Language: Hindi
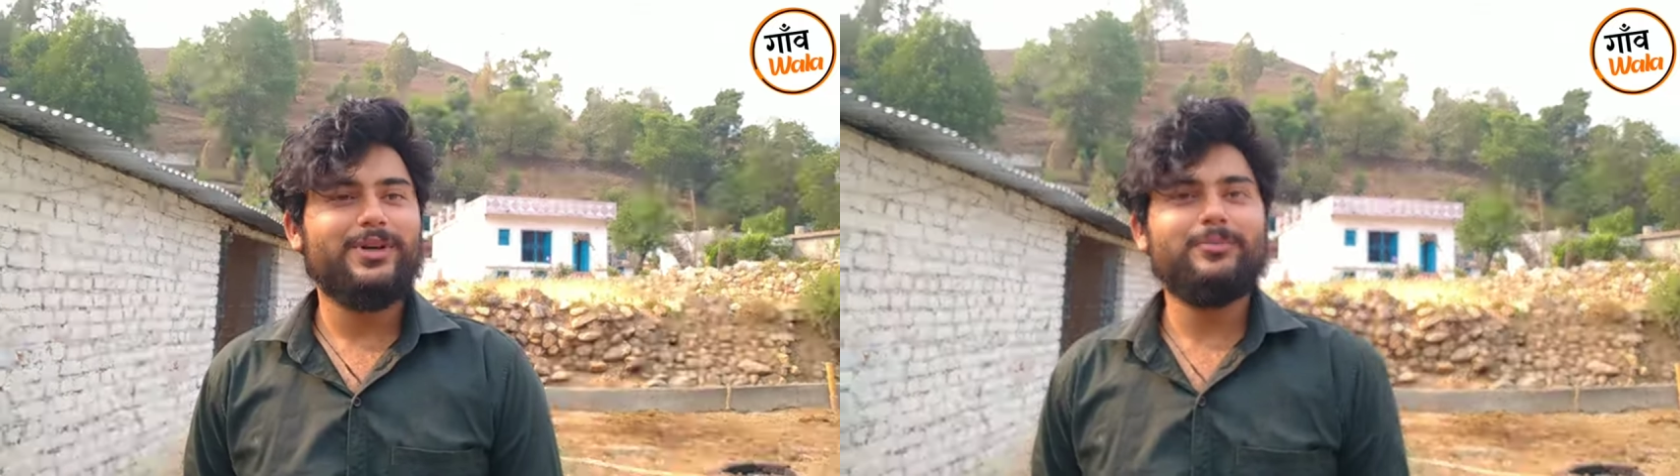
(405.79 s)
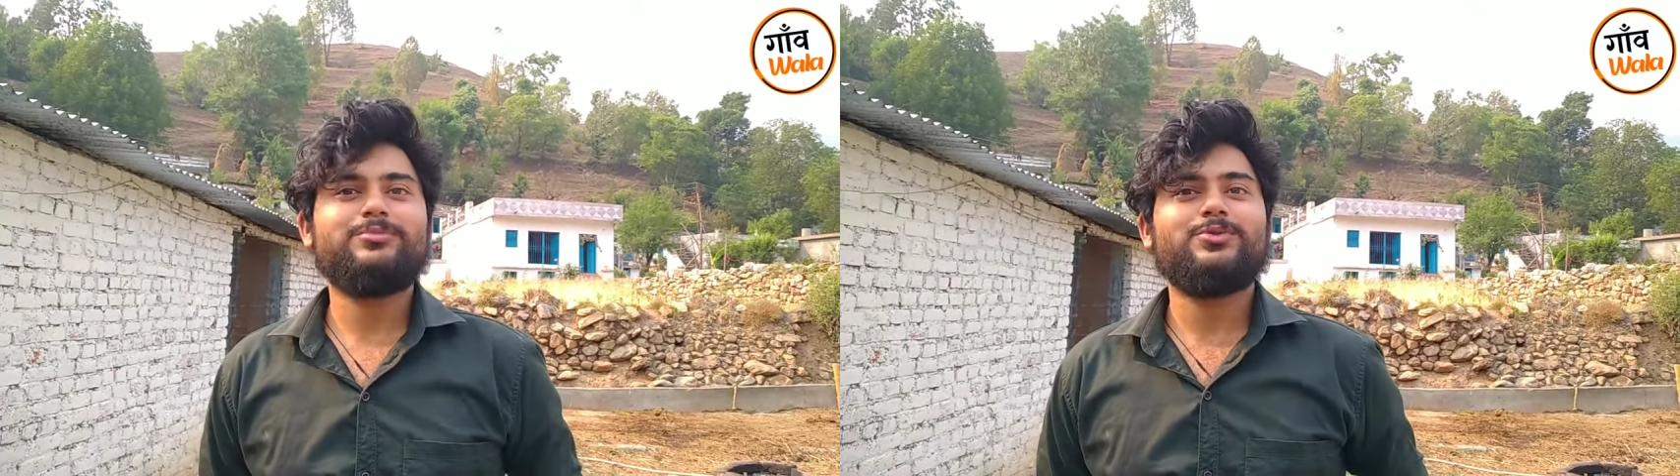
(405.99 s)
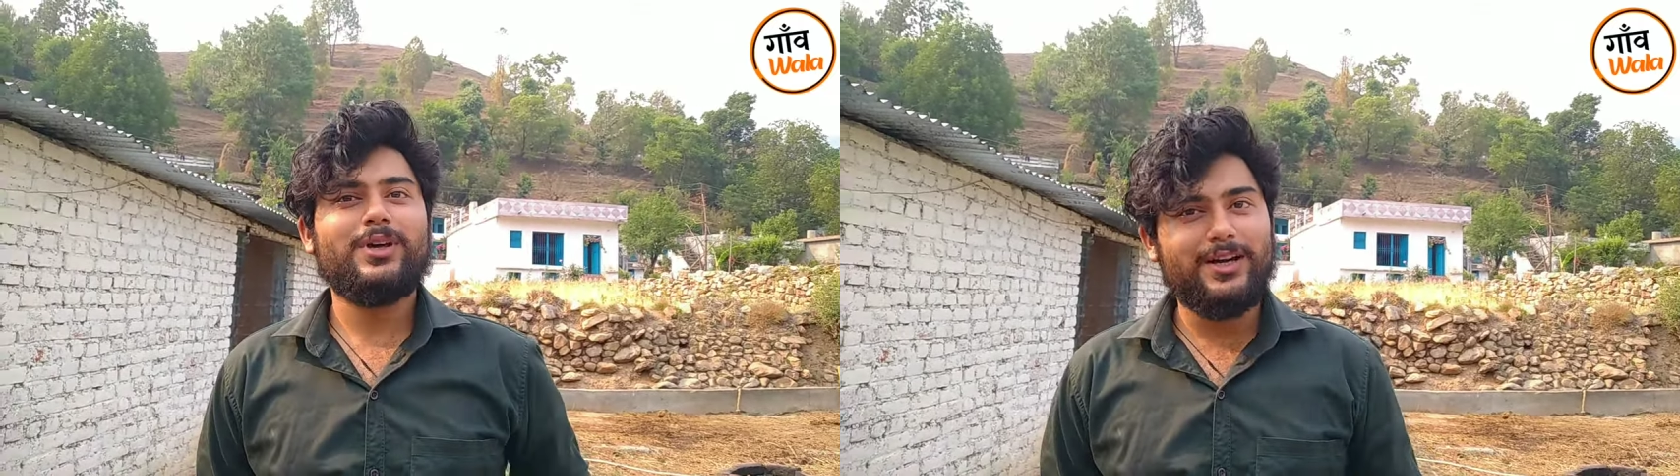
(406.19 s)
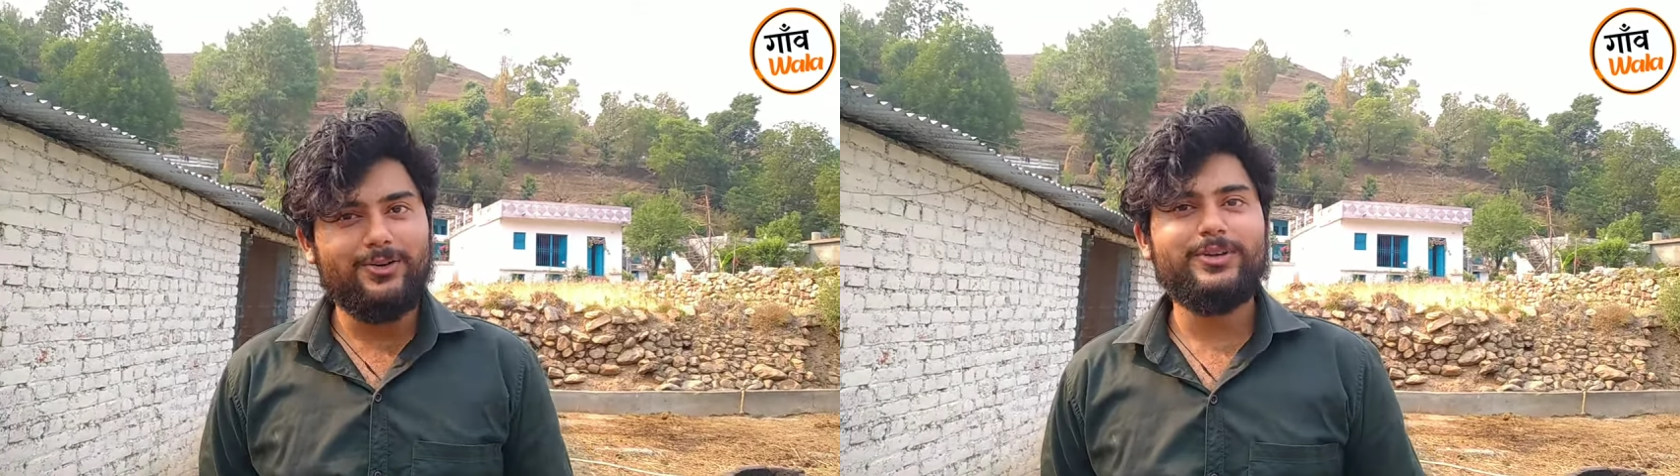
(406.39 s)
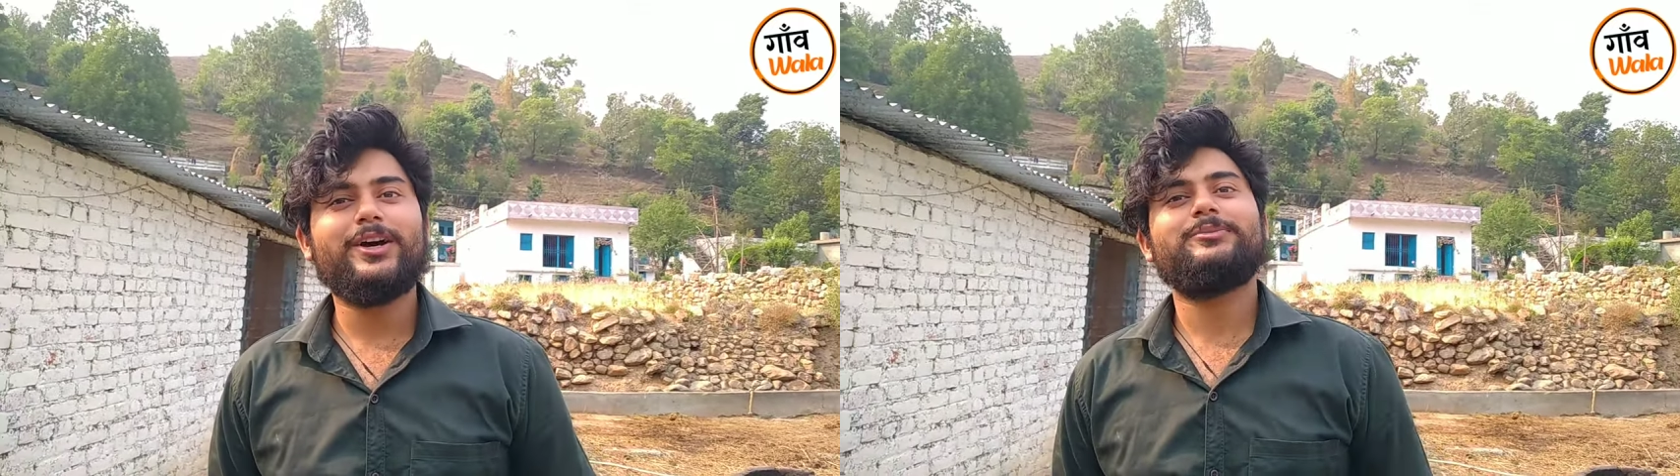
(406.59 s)
अब थोड़ा
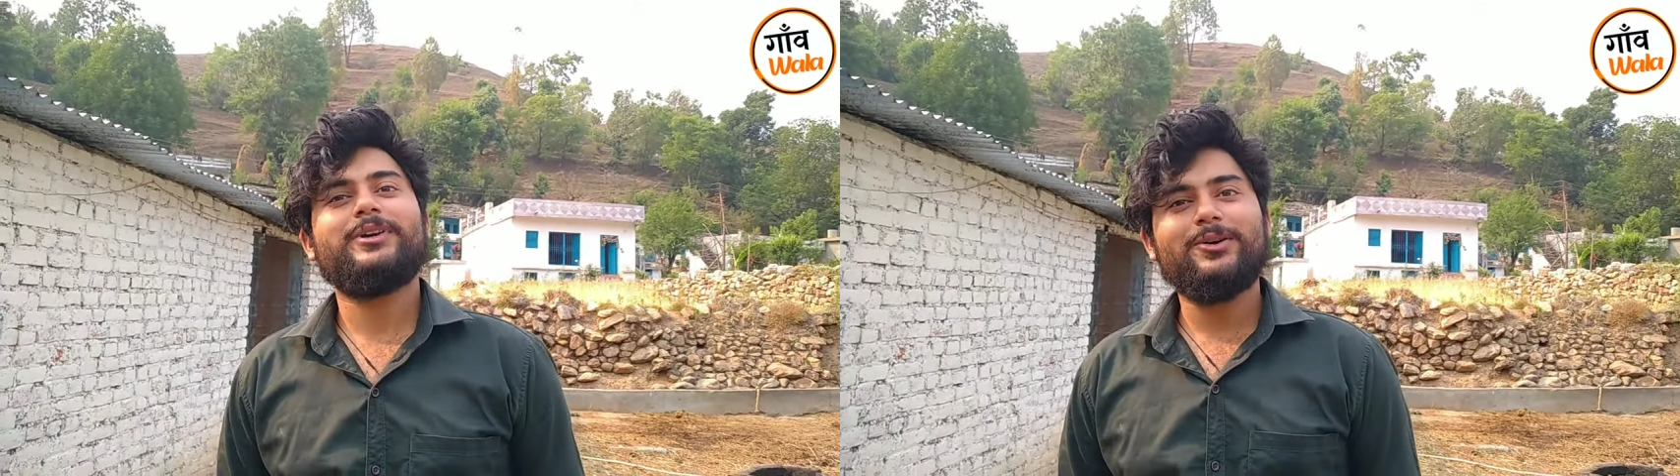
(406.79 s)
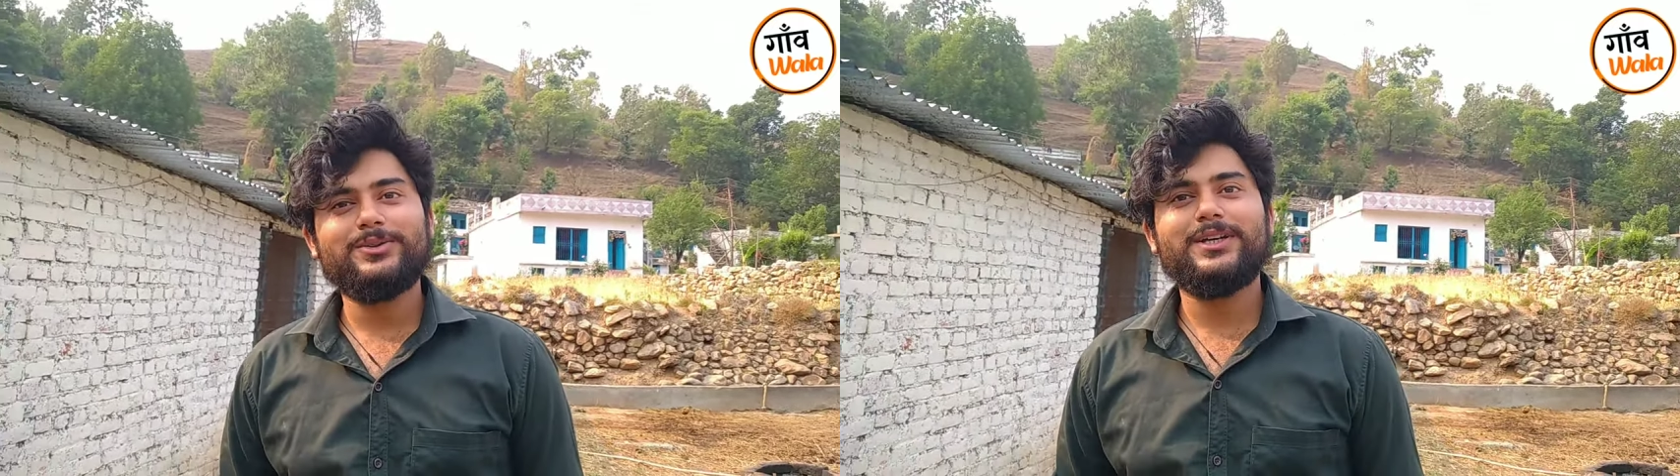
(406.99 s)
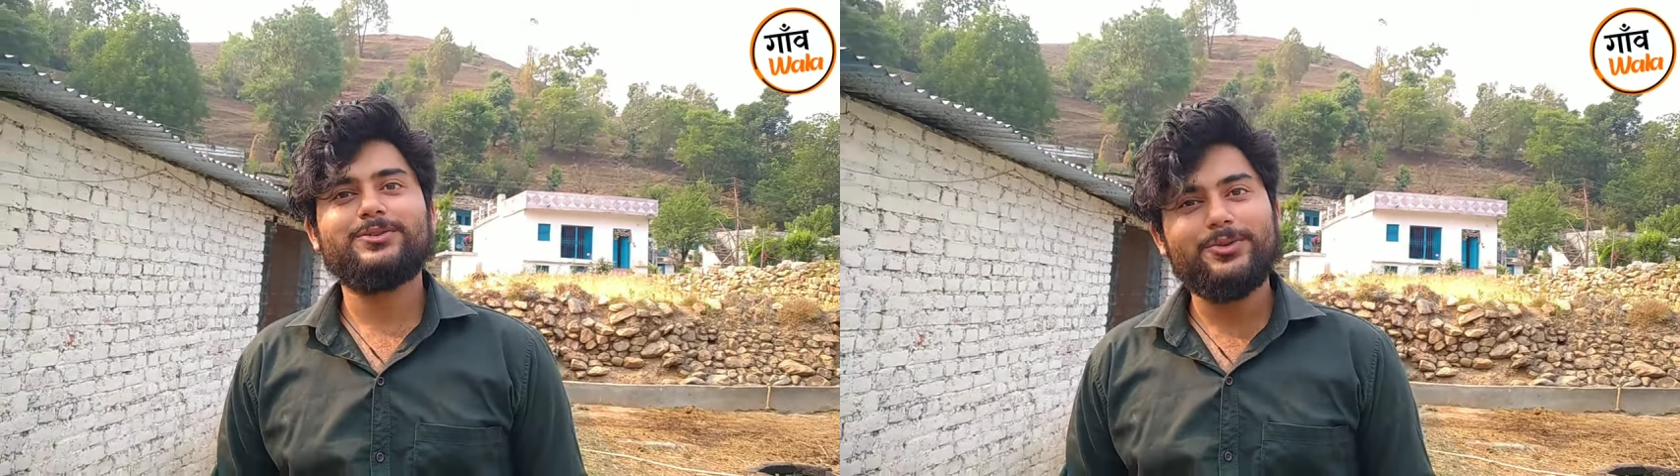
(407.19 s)
गांव देहात में क्या होता है